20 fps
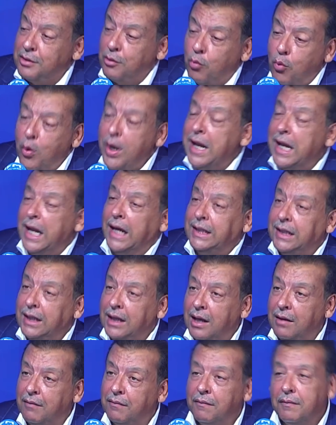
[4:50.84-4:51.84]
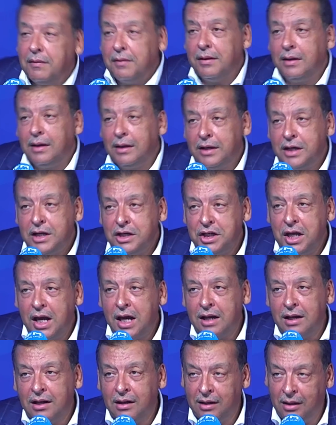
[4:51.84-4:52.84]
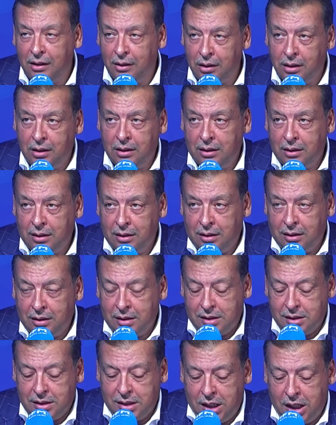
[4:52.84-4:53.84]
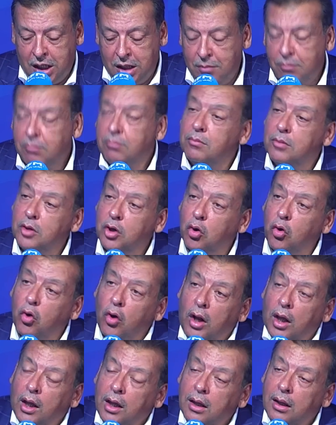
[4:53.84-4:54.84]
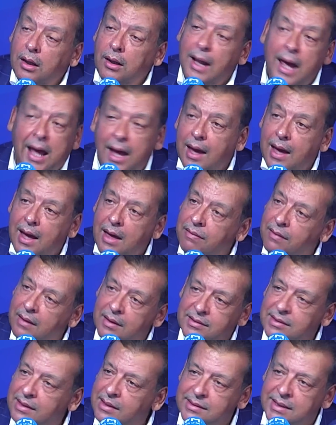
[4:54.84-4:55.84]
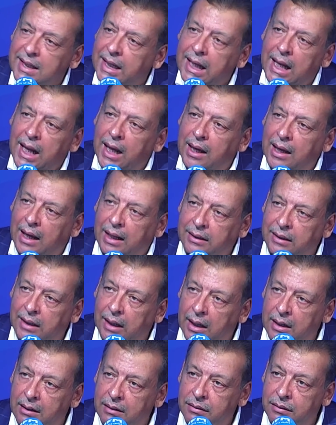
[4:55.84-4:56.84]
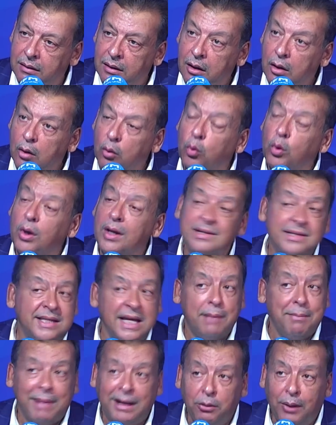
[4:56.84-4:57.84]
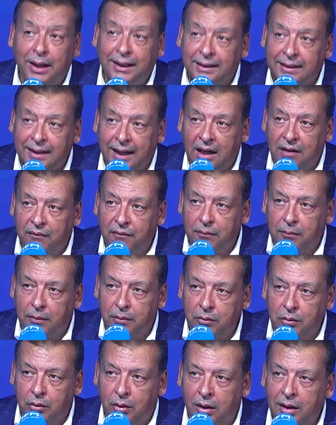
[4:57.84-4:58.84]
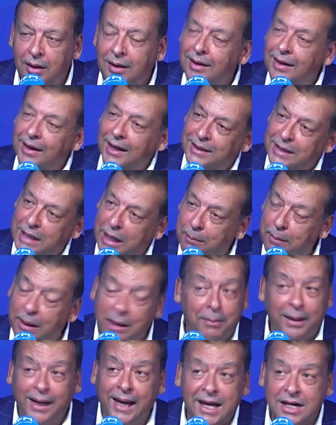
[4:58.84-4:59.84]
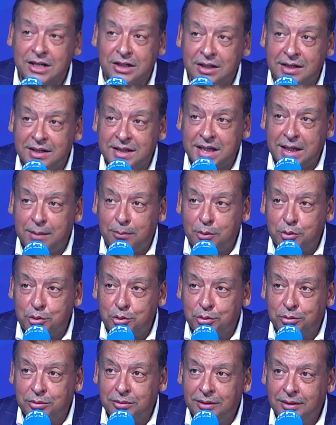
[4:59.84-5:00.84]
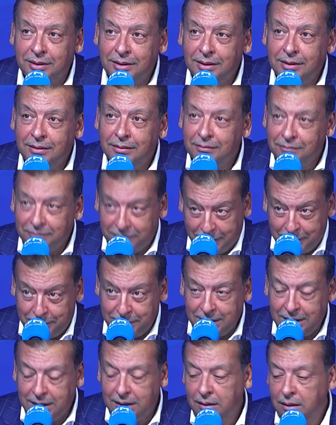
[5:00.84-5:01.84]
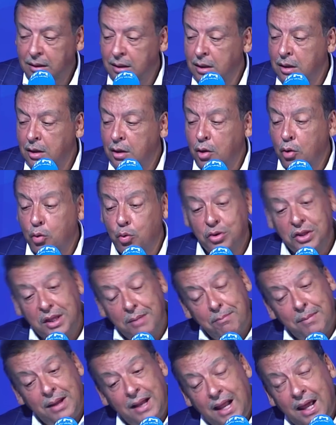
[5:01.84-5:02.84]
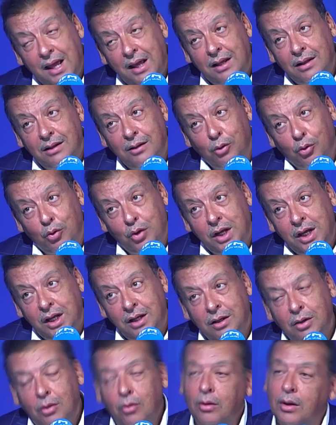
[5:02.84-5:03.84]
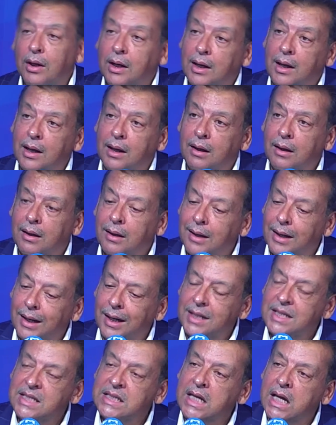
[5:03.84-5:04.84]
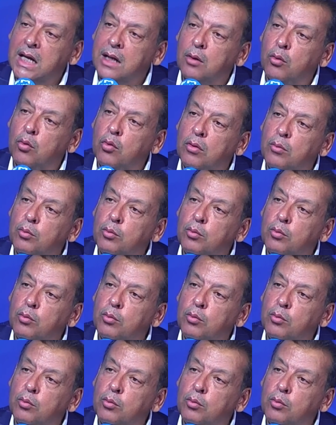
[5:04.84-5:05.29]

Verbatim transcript: وين الاختلاف رجال العلم يقول لك لا هذا سيكليك عند الارض والانسان ما عنده حتى دخل في الموضوع خاطر قبل ما كانش الانسان موجود فهمتني وثم لا الاخرين يقول لك لا الانسان هو